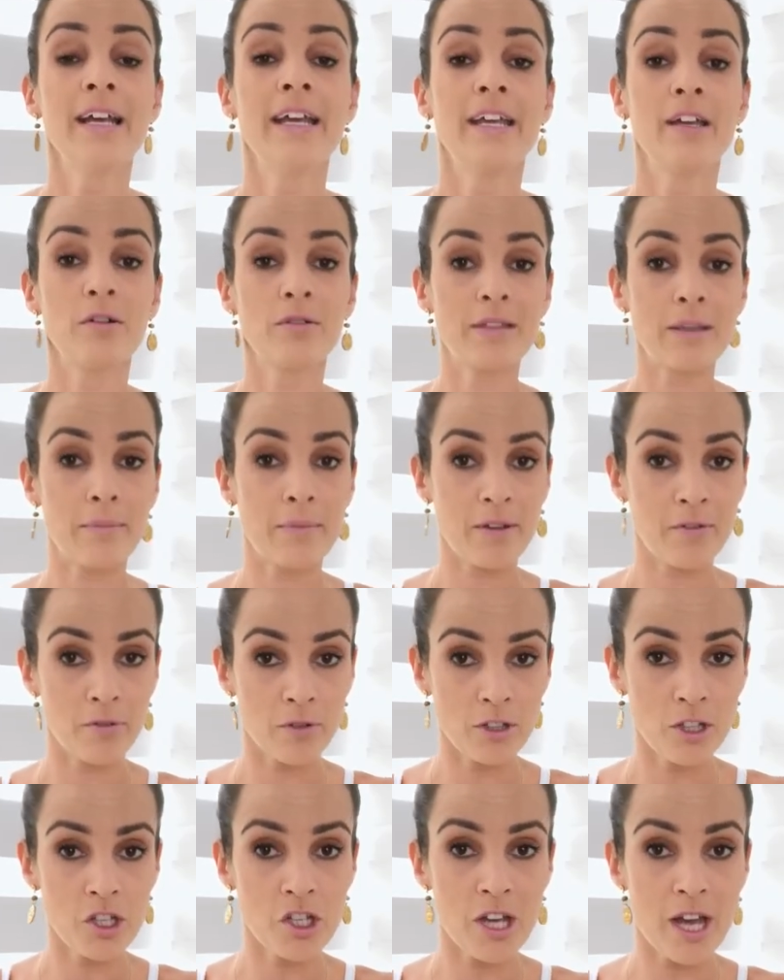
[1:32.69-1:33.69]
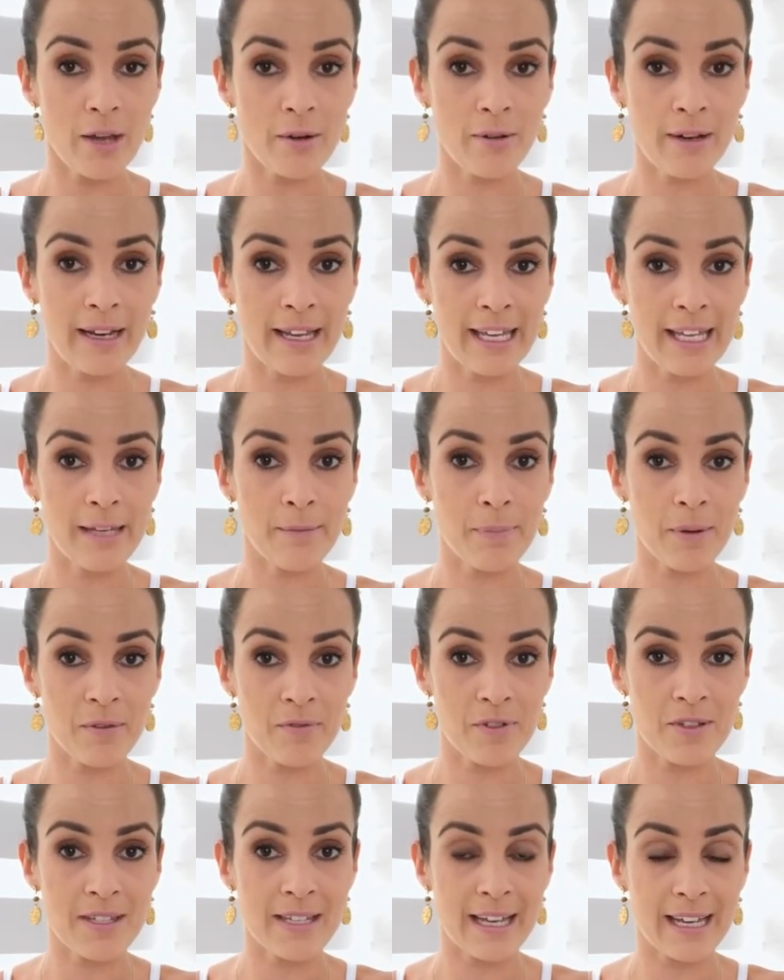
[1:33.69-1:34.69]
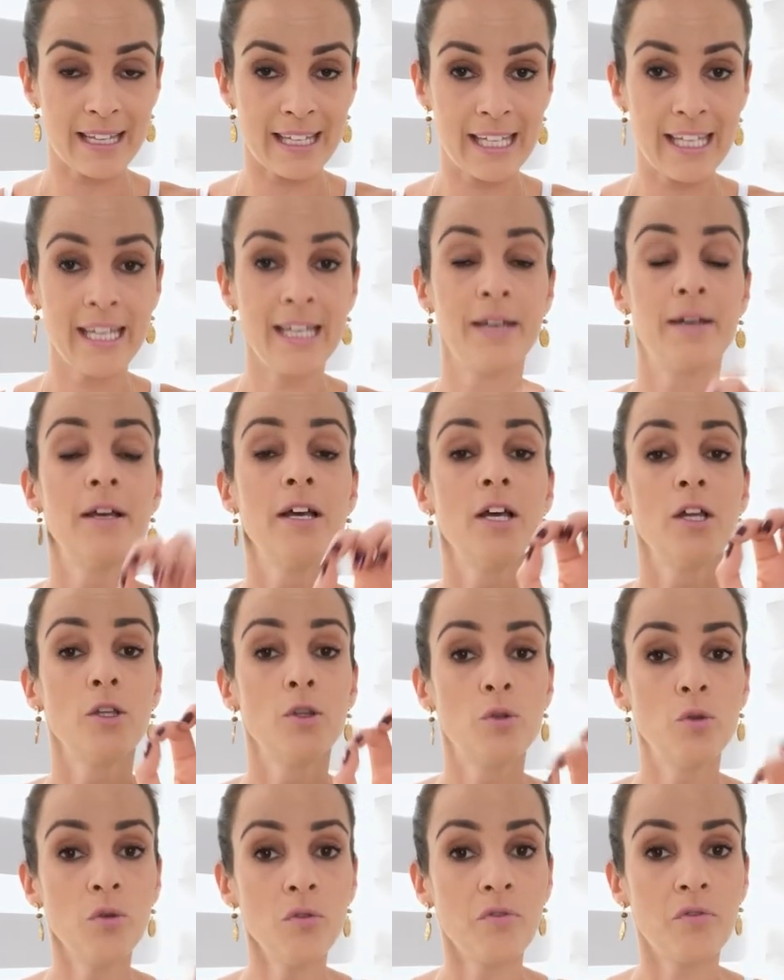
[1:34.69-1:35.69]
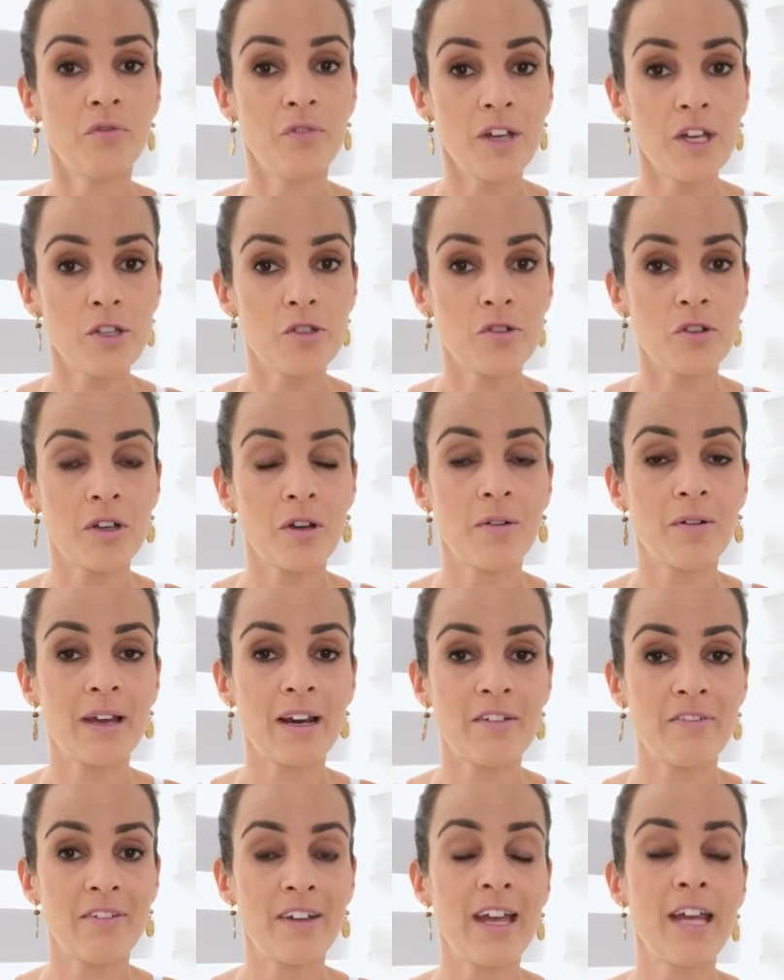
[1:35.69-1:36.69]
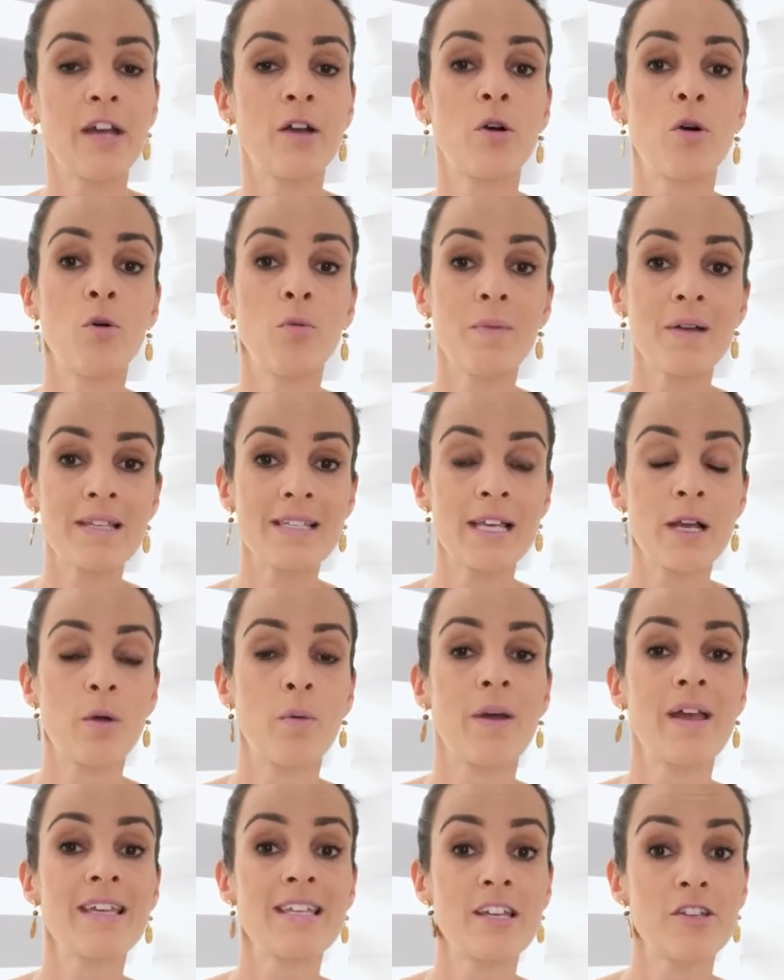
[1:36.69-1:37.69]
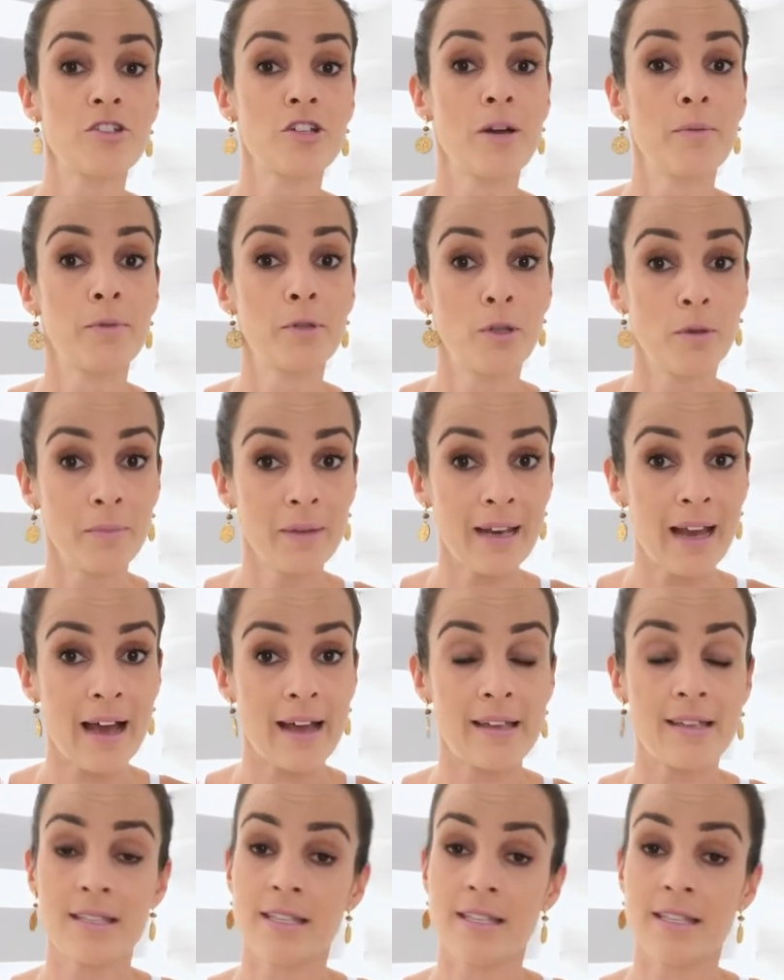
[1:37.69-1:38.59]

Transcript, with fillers: e eu também vou deixar o link para você aqui de um vídeo que eu gravei com uma sequência de abdominais.